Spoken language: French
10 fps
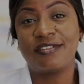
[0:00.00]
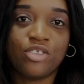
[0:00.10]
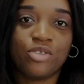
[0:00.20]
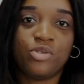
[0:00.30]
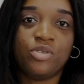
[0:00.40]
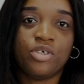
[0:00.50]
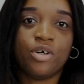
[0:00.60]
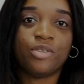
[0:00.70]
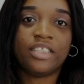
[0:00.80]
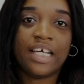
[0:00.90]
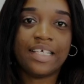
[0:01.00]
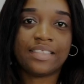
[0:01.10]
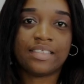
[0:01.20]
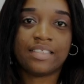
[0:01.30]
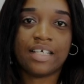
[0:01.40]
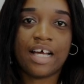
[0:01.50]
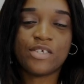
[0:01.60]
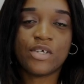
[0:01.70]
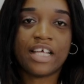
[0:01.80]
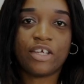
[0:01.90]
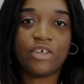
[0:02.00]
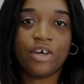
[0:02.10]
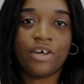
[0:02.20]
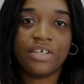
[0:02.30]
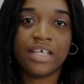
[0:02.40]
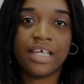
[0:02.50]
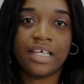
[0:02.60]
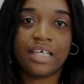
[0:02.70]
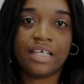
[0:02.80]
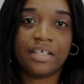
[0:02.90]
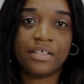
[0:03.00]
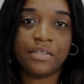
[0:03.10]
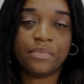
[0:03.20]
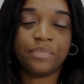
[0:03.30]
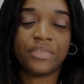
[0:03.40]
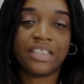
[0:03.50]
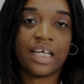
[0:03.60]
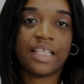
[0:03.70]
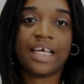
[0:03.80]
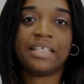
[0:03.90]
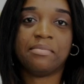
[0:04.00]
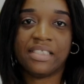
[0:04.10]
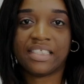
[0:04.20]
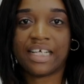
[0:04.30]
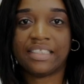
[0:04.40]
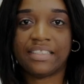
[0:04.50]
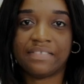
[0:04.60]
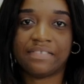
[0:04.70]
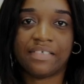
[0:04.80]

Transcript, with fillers: Je suis euh, hôtesse, agent d'accueil et secrétaire administrative.